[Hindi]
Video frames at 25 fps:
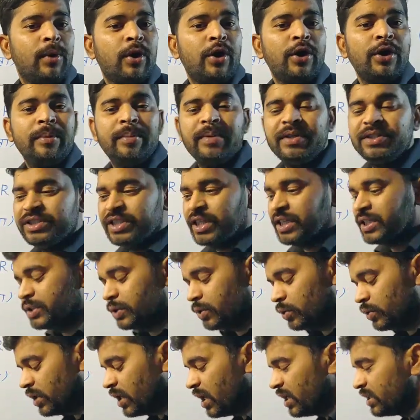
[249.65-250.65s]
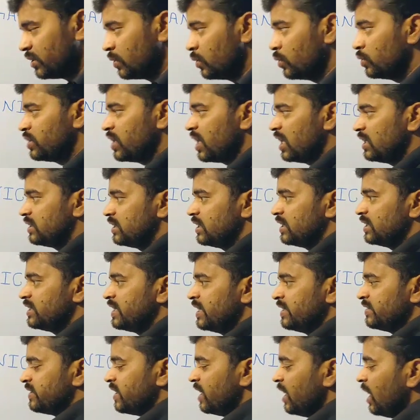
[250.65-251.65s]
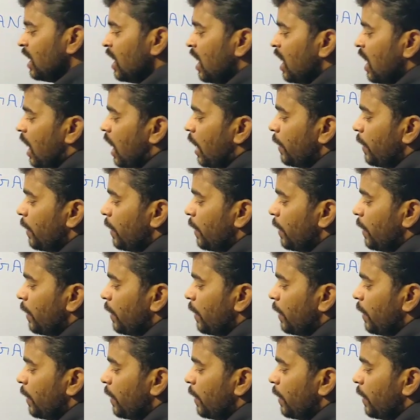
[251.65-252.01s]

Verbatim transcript: बॉन्ड में चेंज हो, जा, हो जाती है जैसे